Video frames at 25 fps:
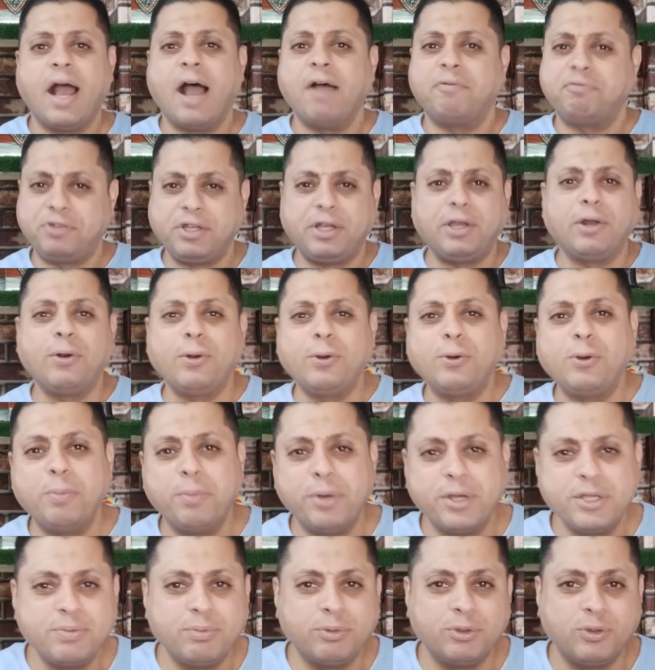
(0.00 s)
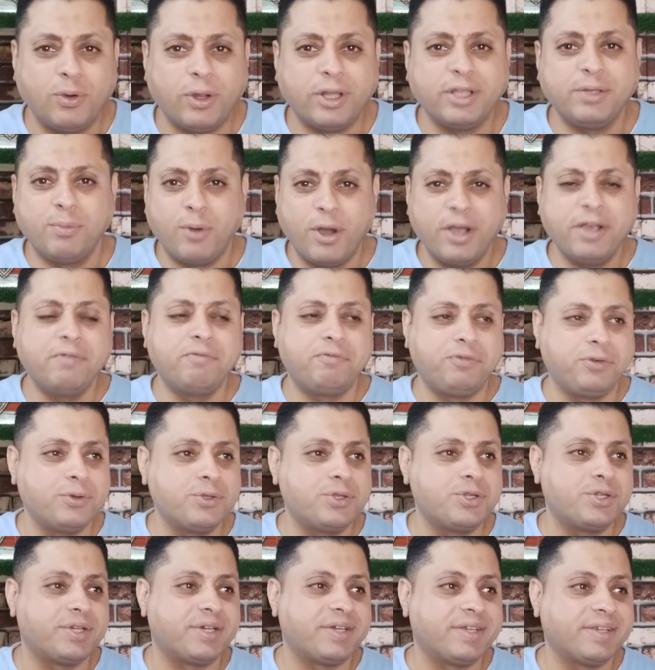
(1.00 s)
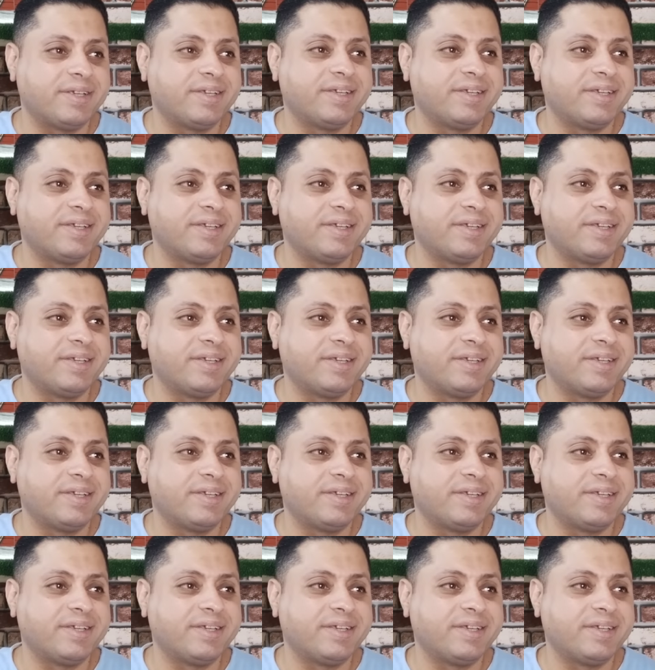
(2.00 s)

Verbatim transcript: هفتكر لكم اسمه دلوقتي مهاجم فيوتشر